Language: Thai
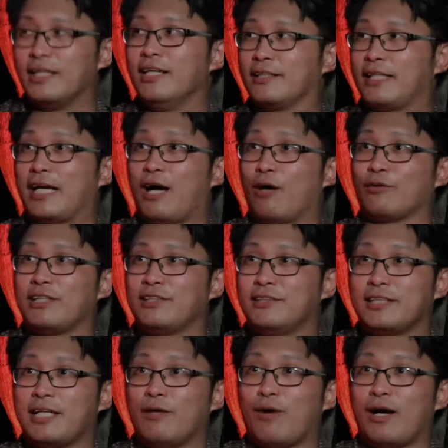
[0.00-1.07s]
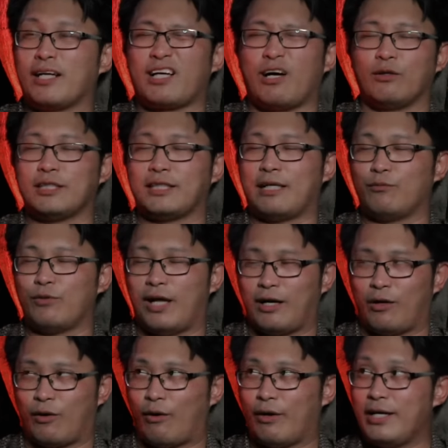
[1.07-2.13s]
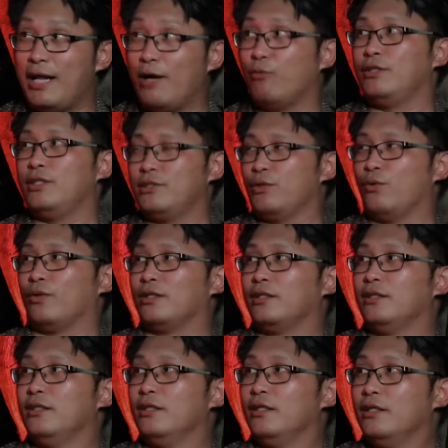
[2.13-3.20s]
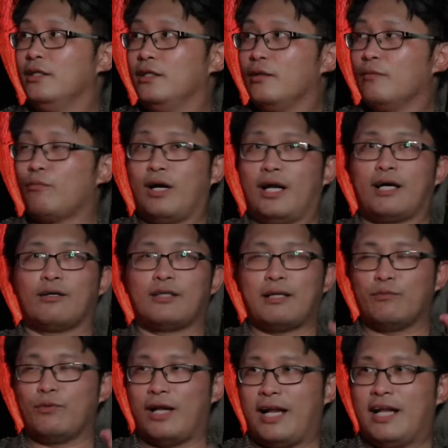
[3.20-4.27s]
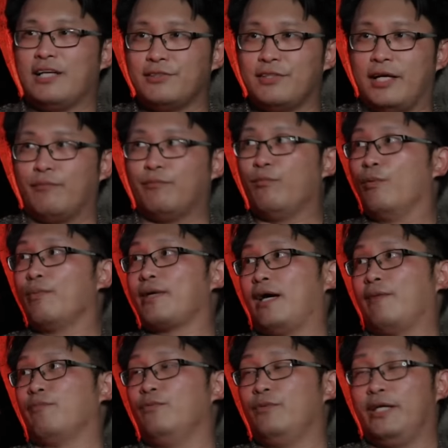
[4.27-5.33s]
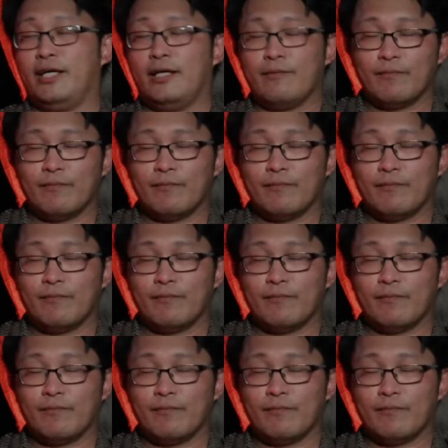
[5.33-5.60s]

แต่เขาตัดสินใจว่าเขาจะทำธุระขอให้เร็วที่สุดออพอแล้วเขาทำธุระอะไรเสร็จปุ๊บครับคุณวี